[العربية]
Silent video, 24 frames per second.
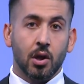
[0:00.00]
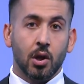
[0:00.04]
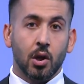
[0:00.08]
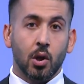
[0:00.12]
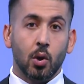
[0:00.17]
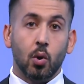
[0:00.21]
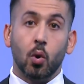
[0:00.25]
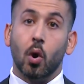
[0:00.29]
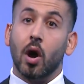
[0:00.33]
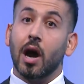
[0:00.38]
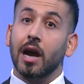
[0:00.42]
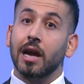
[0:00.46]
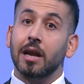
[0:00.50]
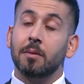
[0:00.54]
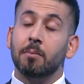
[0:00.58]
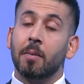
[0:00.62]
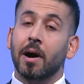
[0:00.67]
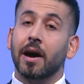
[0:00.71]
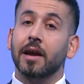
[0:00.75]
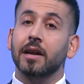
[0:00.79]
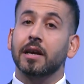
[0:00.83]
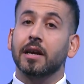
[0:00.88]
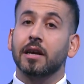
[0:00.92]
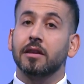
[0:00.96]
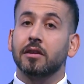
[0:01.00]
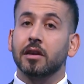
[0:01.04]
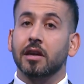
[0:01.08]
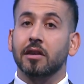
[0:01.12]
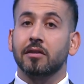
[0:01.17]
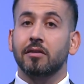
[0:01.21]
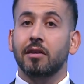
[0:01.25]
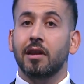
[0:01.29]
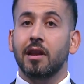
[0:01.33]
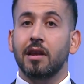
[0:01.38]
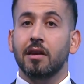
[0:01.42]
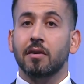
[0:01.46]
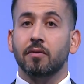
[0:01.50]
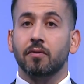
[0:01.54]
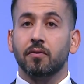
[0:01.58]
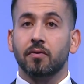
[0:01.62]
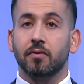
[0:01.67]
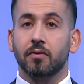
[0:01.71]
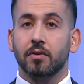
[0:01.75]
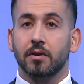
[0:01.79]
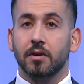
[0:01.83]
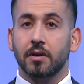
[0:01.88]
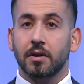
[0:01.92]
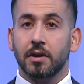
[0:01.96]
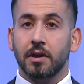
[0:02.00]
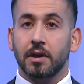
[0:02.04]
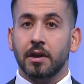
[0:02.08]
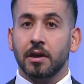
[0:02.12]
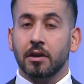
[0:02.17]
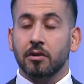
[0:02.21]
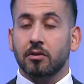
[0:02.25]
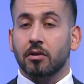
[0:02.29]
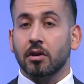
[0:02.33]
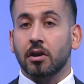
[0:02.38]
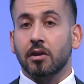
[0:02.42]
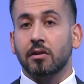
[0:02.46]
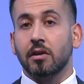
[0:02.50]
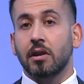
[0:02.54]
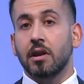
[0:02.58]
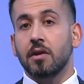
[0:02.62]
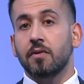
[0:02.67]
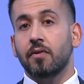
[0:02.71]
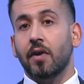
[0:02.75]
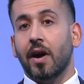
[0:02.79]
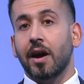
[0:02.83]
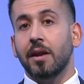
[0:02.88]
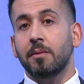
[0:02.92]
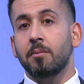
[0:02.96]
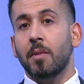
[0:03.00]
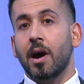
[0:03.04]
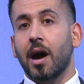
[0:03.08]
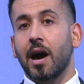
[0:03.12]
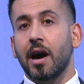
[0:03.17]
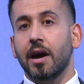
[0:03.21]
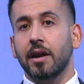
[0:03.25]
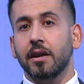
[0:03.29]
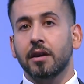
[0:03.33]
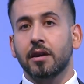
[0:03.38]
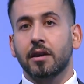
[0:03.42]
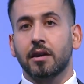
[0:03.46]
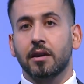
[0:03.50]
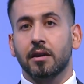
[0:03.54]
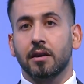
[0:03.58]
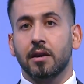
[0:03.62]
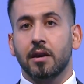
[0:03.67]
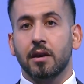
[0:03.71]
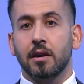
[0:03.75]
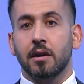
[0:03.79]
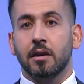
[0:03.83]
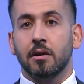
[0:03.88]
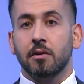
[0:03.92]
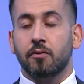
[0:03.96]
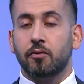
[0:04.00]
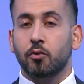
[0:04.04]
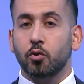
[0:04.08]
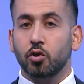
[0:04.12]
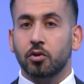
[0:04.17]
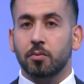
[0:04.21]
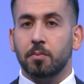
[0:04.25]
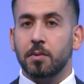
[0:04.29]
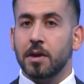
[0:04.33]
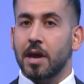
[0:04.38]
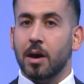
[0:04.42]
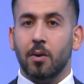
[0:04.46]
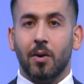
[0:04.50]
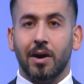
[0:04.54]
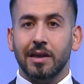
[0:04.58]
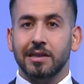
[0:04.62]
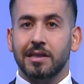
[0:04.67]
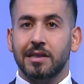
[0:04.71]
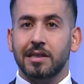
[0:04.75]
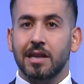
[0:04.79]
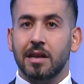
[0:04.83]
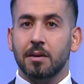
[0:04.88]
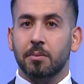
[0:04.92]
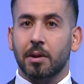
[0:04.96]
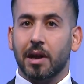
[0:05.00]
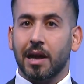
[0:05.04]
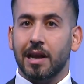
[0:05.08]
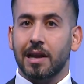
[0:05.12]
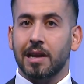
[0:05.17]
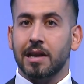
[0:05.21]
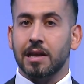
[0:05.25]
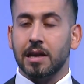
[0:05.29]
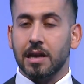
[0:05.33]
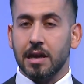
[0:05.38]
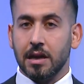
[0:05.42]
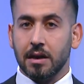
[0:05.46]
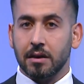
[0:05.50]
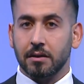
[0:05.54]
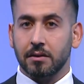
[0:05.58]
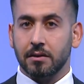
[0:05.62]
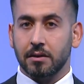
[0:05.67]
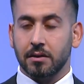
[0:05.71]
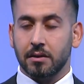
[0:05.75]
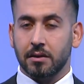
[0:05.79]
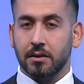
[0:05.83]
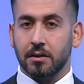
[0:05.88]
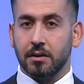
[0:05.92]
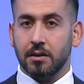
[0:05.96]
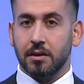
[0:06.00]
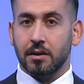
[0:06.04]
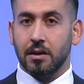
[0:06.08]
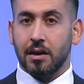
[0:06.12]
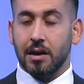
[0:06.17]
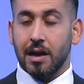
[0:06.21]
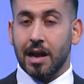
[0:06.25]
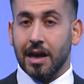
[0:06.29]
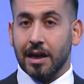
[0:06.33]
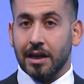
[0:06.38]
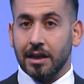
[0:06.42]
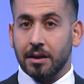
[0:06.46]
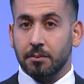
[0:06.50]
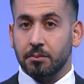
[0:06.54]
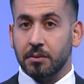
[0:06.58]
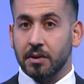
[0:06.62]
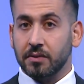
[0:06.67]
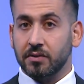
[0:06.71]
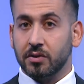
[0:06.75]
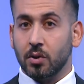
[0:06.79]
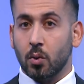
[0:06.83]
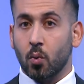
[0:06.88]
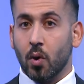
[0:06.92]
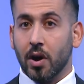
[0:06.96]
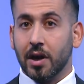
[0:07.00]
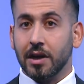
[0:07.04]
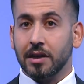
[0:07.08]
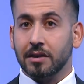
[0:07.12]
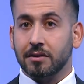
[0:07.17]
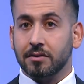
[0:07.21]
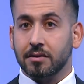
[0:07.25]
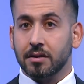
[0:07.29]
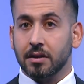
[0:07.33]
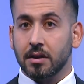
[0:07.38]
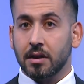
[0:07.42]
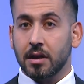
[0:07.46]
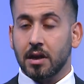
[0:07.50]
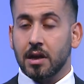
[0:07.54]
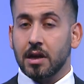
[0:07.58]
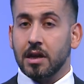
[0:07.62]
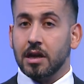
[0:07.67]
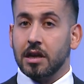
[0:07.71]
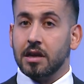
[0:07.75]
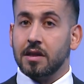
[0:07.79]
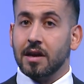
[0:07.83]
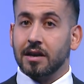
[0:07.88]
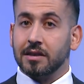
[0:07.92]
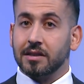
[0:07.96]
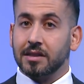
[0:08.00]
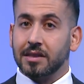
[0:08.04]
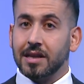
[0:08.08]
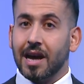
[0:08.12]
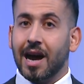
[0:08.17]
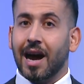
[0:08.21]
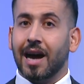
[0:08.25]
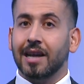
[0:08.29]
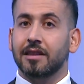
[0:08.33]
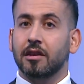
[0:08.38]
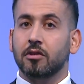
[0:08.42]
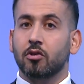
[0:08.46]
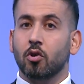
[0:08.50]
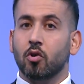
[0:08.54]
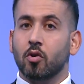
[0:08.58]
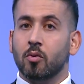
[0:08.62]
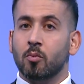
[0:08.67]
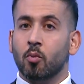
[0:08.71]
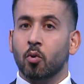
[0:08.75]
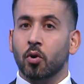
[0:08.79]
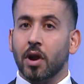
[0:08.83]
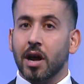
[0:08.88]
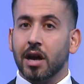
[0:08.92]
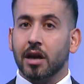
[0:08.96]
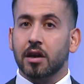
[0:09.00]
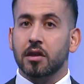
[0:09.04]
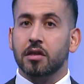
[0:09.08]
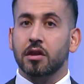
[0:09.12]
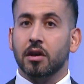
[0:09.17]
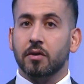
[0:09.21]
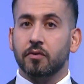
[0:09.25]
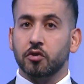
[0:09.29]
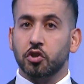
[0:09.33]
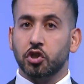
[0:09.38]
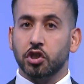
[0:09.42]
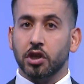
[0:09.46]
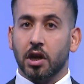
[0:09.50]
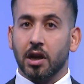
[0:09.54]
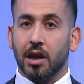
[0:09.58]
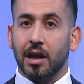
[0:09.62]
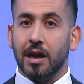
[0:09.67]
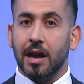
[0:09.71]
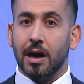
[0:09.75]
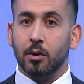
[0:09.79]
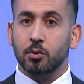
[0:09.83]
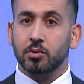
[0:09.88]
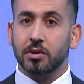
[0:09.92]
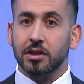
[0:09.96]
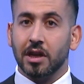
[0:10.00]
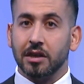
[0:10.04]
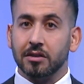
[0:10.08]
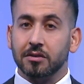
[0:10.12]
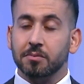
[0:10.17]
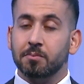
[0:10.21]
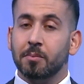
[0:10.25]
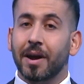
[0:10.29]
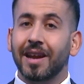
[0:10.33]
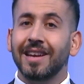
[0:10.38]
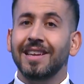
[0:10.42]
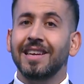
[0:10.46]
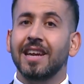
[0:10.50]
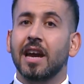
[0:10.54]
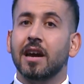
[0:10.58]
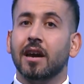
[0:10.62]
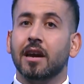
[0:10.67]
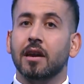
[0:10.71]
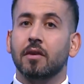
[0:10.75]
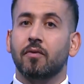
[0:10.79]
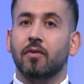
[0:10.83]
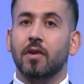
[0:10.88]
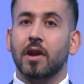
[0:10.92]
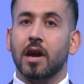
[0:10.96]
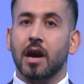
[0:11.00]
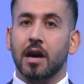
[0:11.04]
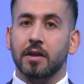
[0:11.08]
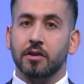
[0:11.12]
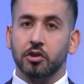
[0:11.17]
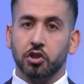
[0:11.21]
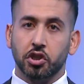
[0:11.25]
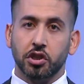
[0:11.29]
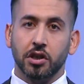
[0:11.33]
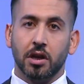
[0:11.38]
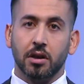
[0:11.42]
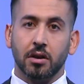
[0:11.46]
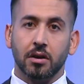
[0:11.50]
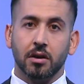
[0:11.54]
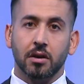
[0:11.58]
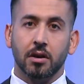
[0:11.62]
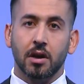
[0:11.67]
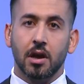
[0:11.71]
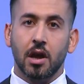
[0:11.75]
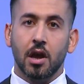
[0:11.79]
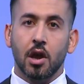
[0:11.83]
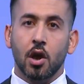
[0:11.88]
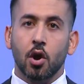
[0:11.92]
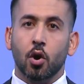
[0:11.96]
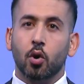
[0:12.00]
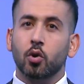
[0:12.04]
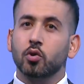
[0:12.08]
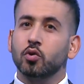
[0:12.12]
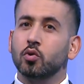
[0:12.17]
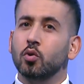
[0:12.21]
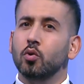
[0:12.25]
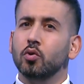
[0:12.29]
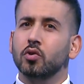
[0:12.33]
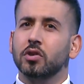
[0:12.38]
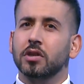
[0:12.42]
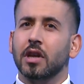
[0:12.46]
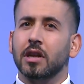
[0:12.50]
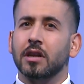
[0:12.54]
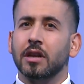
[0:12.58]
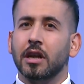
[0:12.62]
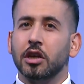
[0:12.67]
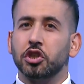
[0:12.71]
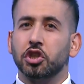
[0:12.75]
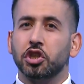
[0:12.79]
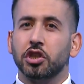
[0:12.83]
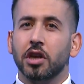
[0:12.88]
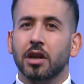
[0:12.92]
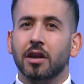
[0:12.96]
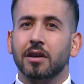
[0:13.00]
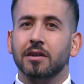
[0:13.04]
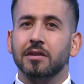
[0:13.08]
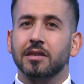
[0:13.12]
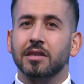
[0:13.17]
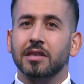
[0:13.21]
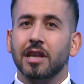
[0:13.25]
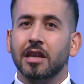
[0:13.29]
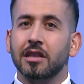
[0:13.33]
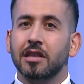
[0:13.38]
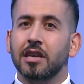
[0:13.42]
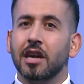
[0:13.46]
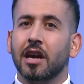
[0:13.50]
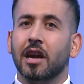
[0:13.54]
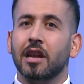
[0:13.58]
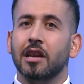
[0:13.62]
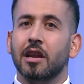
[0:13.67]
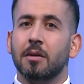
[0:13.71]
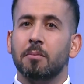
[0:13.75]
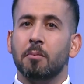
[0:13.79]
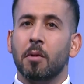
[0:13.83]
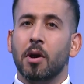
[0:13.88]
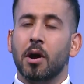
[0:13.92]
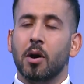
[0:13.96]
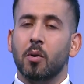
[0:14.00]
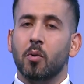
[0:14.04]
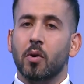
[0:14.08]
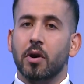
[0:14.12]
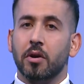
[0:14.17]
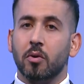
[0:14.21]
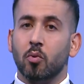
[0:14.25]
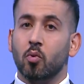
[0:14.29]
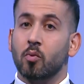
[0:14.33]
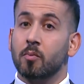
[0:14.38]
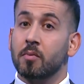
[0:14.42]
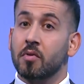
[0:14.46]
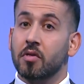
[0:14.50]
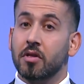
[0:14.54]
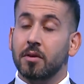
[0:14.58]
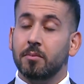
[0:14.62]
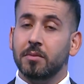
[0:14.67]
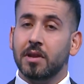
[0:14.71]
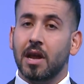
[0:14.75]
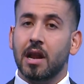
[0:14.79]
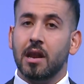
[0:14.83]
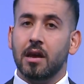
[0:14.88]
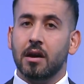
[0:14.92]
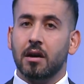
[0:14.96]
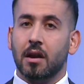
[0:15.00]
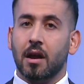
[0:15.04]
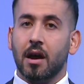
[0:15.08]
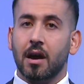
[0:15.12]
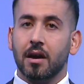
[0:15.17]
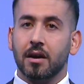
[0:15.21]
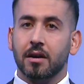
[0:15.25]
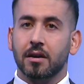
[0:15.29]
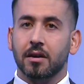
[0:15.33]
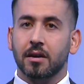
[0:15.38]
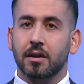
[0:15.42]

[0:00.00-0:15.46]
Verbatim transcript: لهاي المعركة تختلف تختلف عن معارك فوت بيها وعزلم خليها لكن بنفس الوقت إذا صاعدت الأمور أكثر في الشرق الأوسط من يقف لهذا الشرق خصوصا الشرق الصديق للمحور ومن ضمن العراق